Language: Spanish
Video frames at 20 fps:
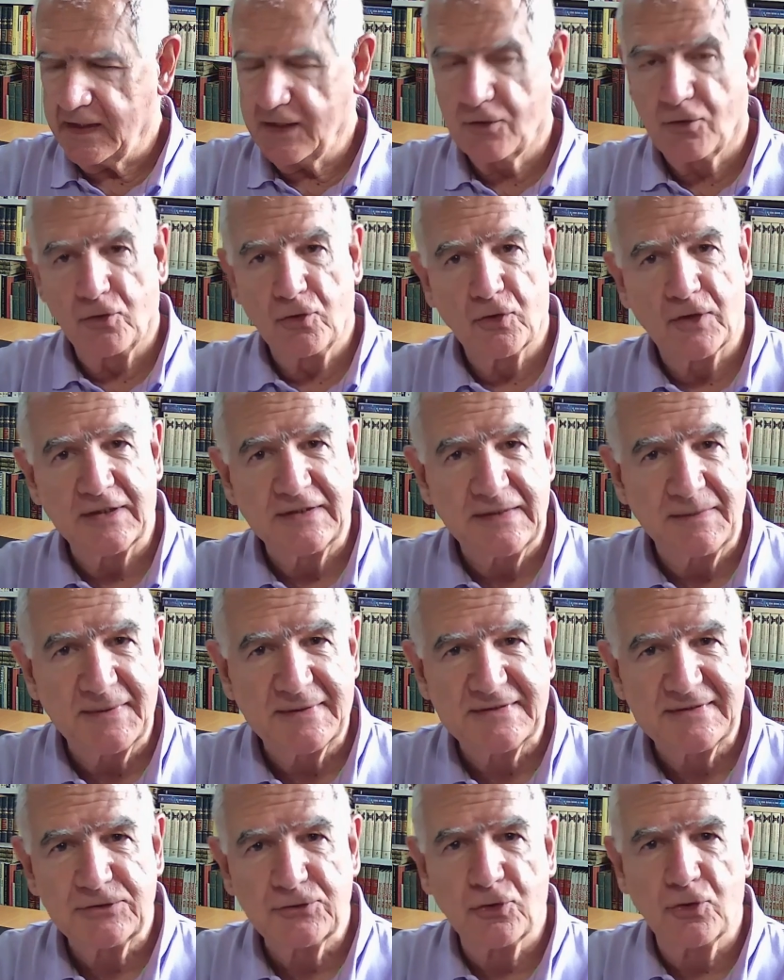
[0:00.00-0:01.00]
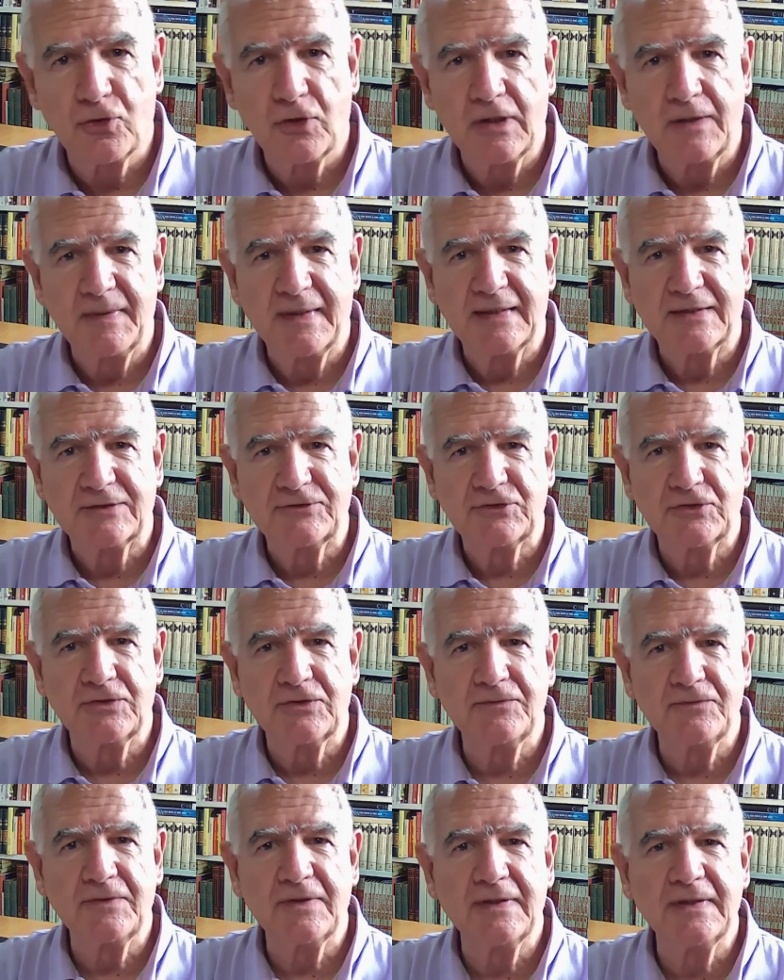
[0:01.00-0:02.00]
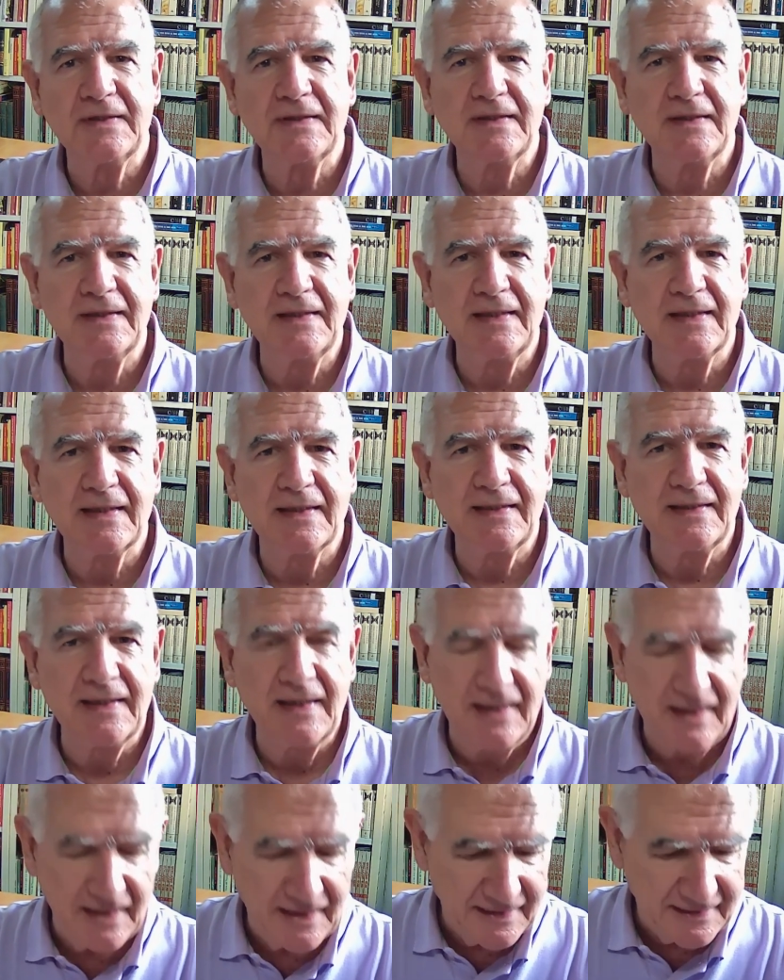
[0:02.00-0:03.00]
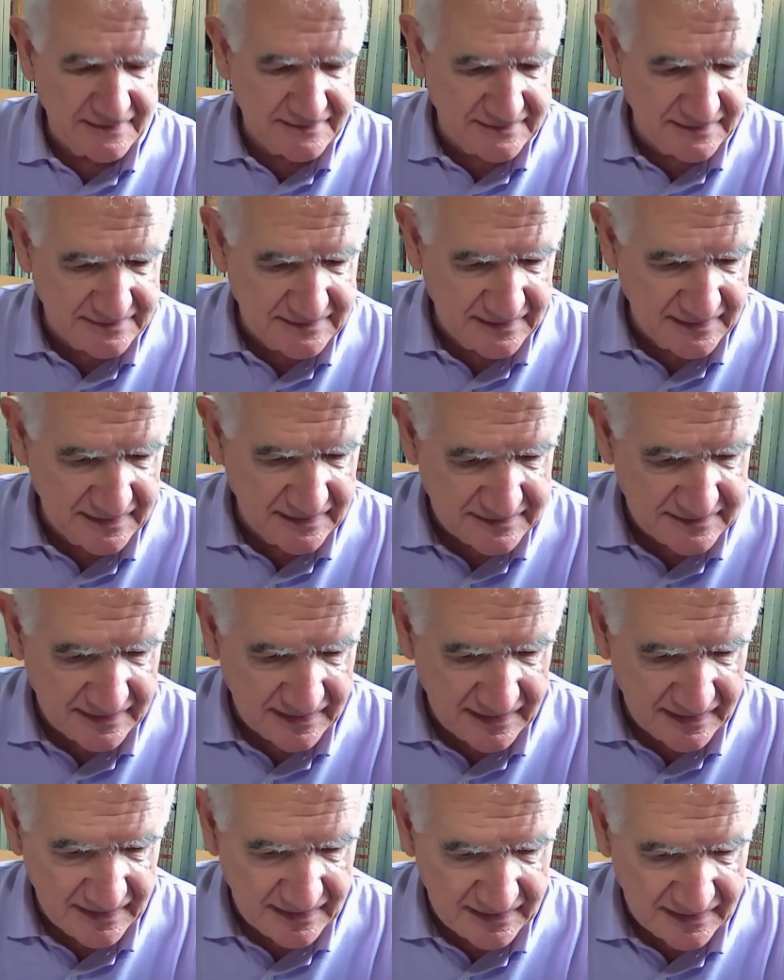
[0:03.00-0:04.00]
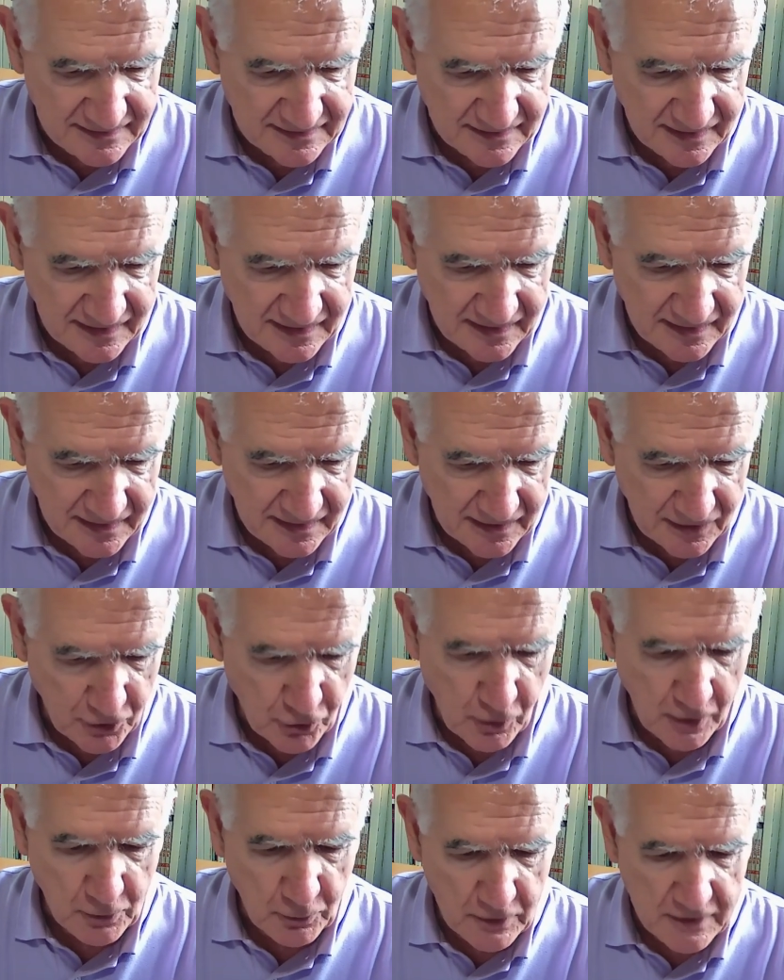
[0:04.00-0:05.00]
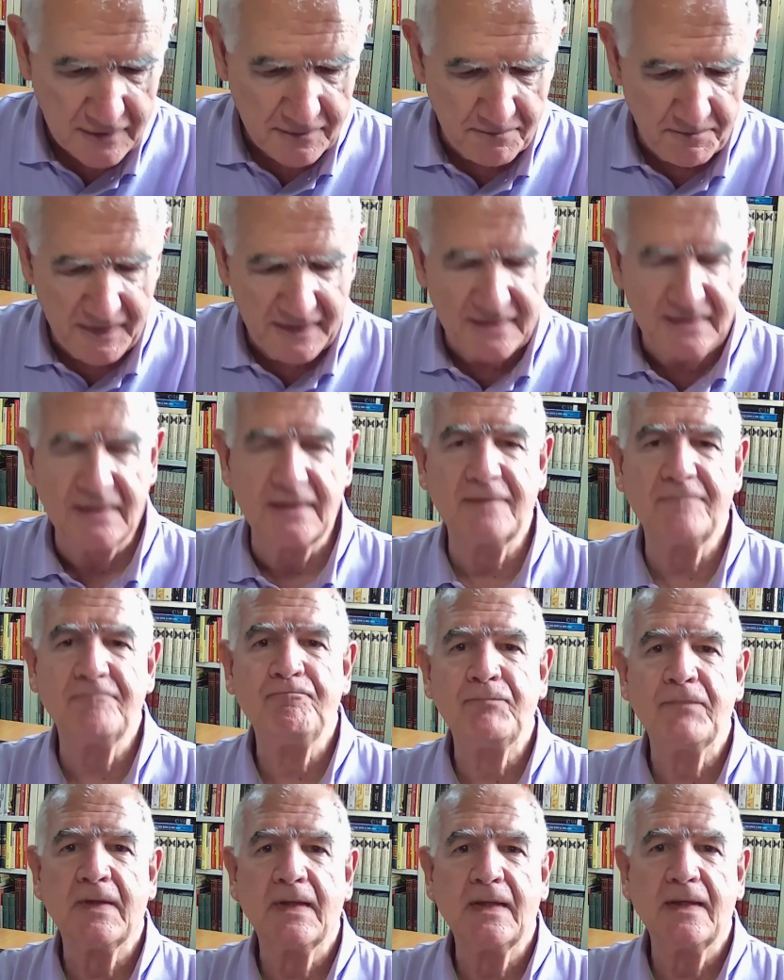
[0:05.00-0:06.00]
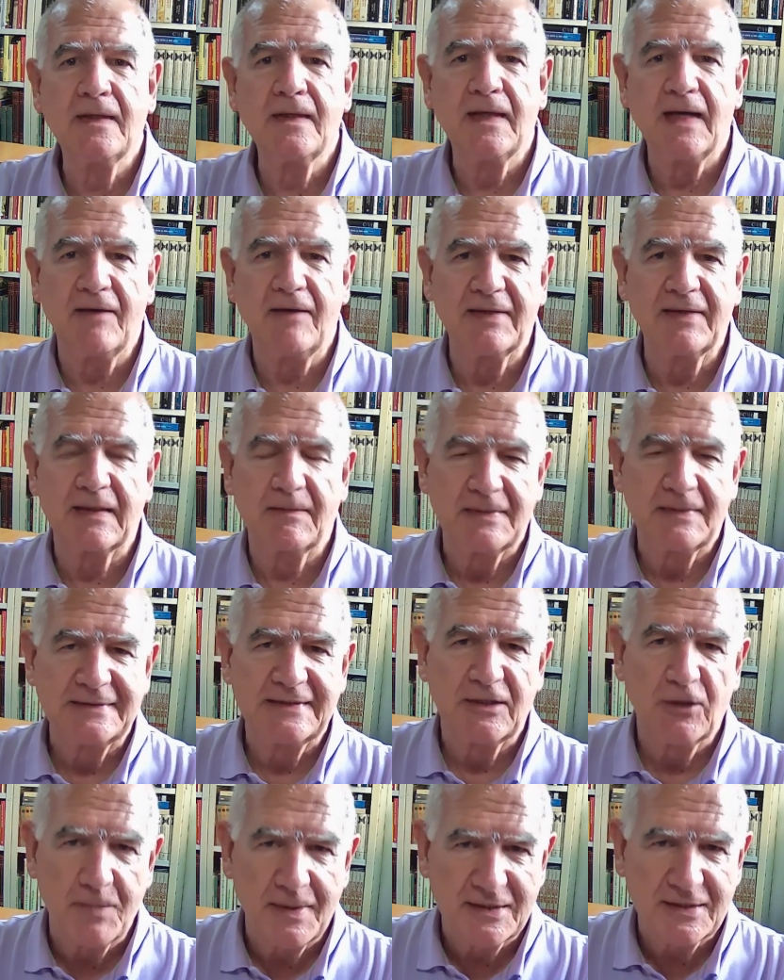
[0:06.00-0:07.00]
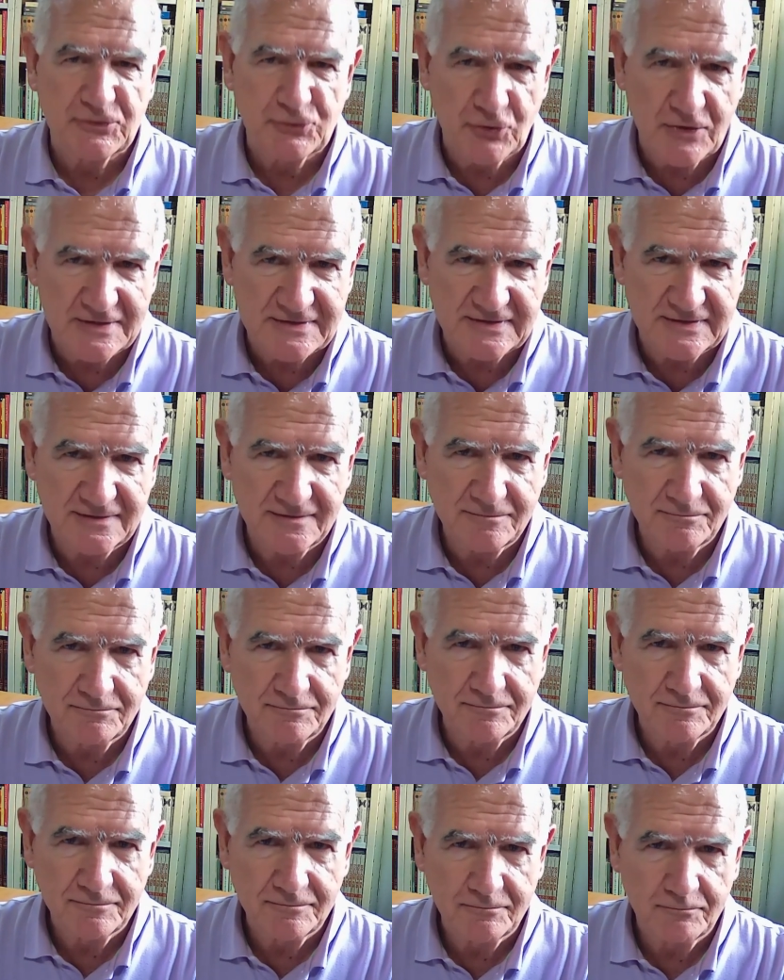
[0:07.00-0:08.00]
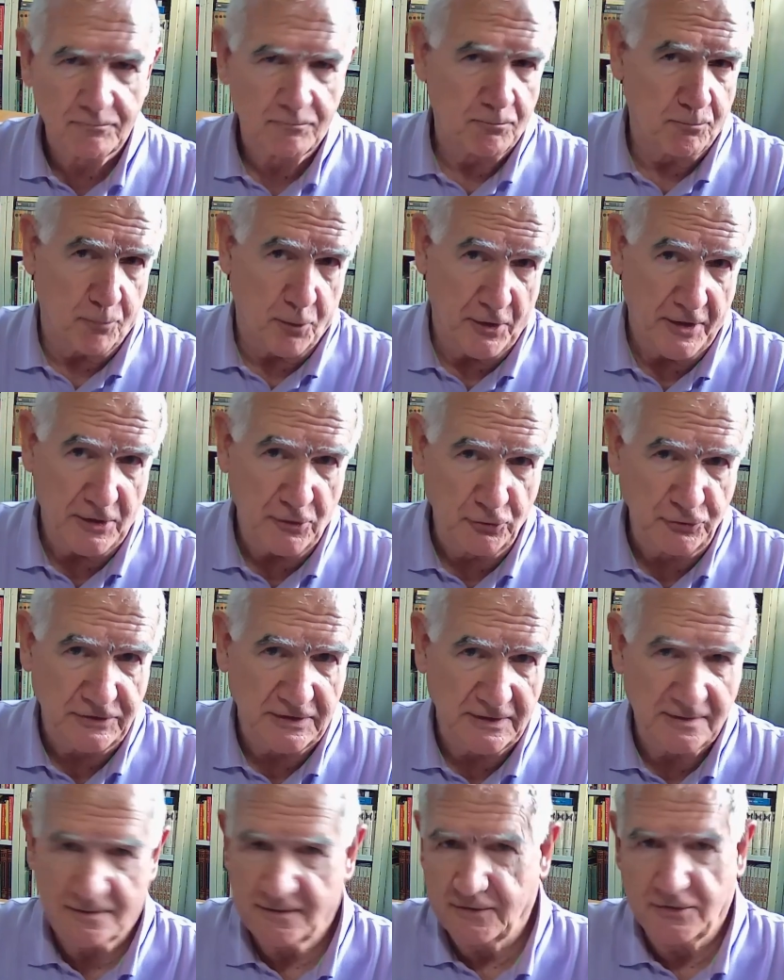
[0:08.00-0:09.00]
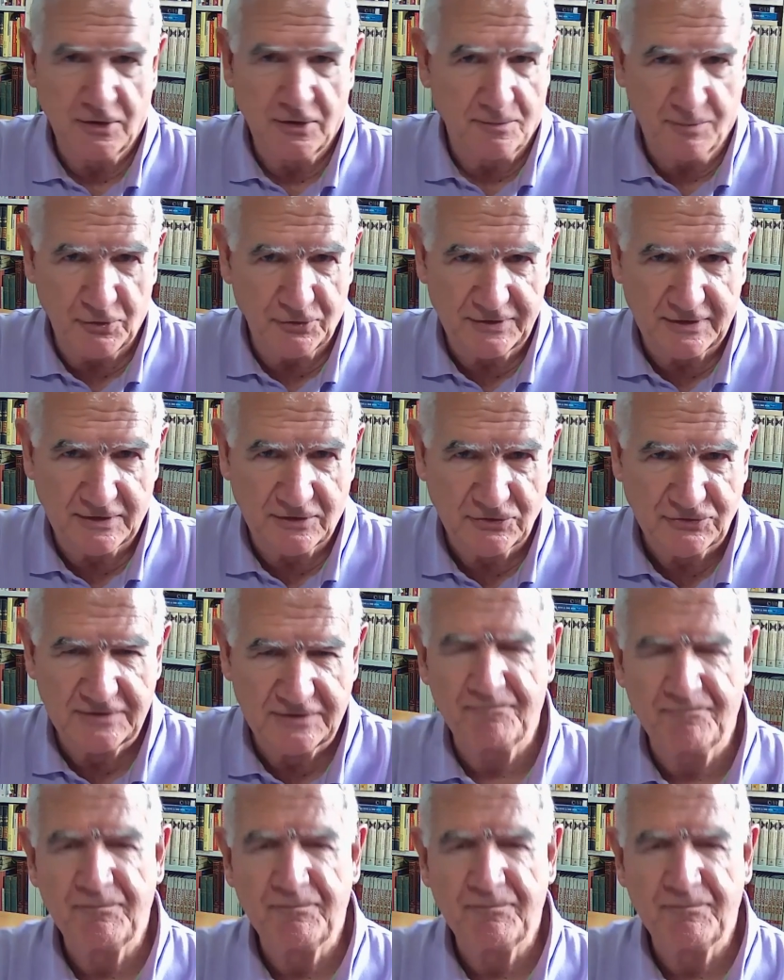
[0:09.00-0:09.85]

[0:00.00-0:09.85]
con lo que está pasando con la inmigración eh, ilegal, a este teniente general, a Juan Luis Pérez, habría que mandarlo para su casa, por inútil, no por otra cosa.